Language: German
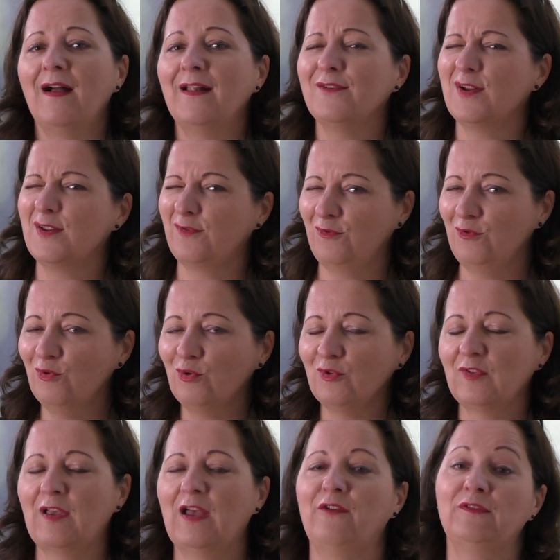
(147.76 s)
Also als
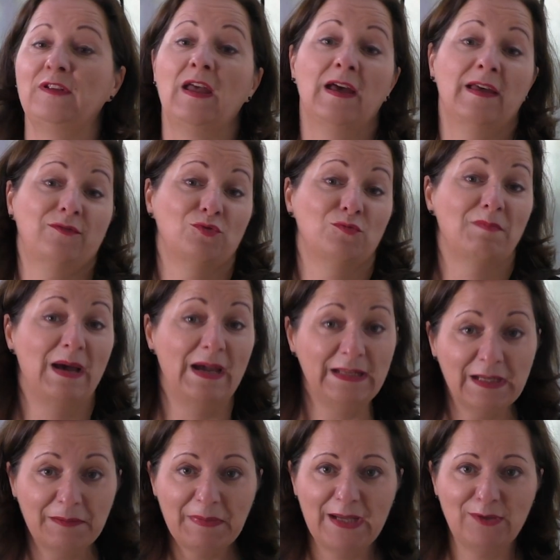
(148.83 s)
Führungskraft hast du
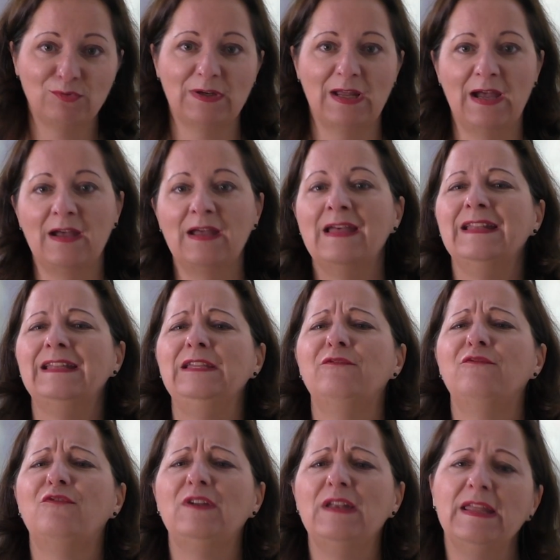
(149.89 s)
meiner Meinung nach die
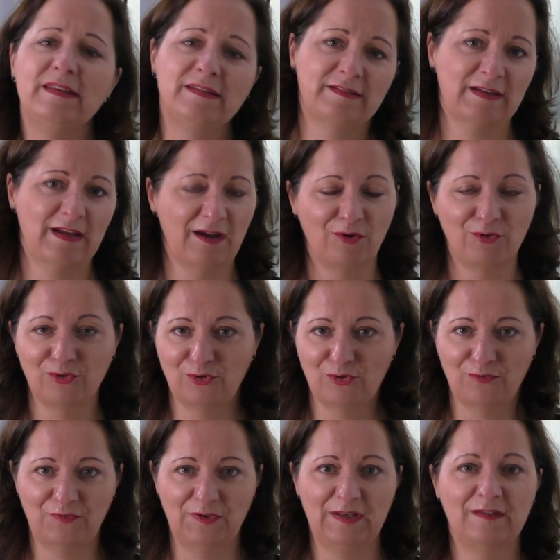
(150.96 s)
Pflicht
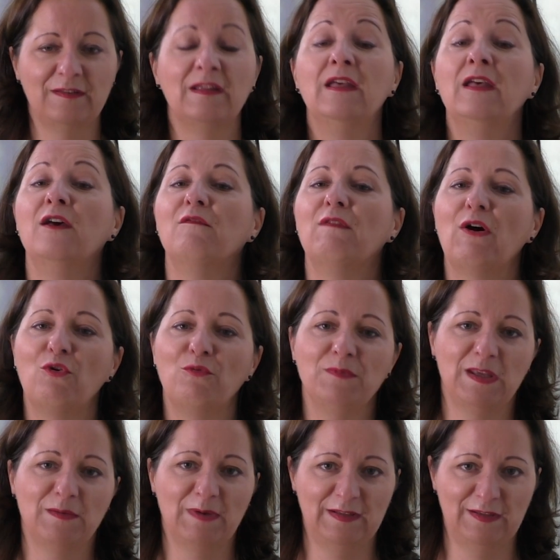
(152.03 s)
herauszufinden, warum
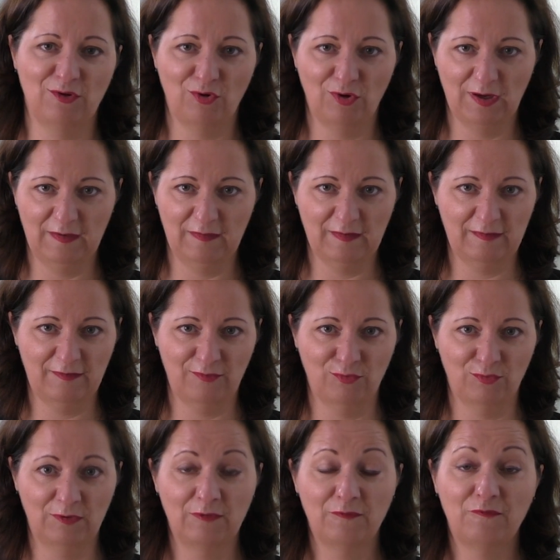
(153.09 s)
jemand die
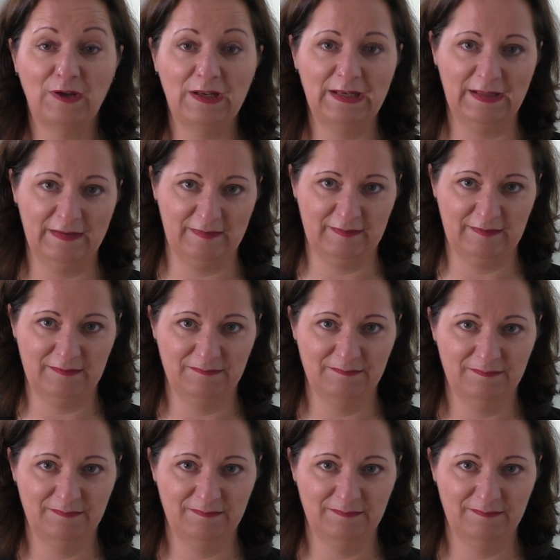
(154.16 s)
Organisation verlässt.